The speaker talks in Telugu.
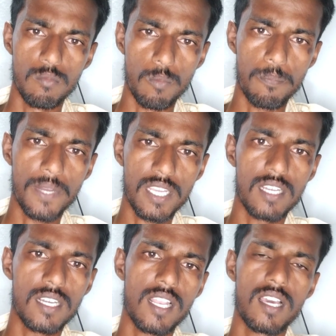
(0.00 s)
ముప్పై
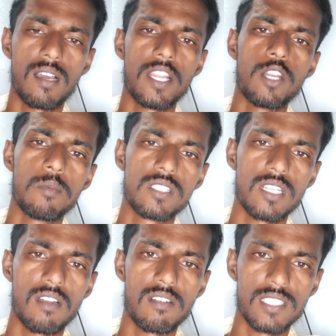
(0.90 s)
గింటాల
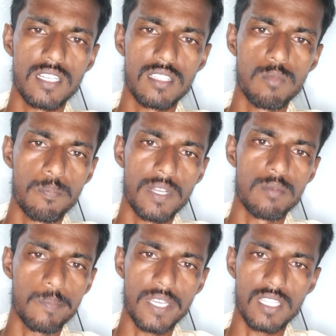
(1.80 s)
ఎండుమిర్చి రావడం జరిగింది ముప్పై
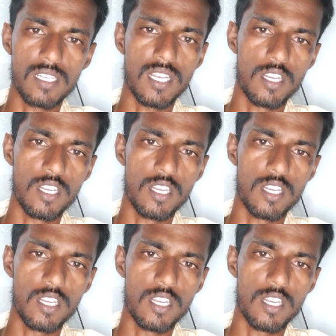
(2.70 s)
ముప్పై ఐదు గింటాల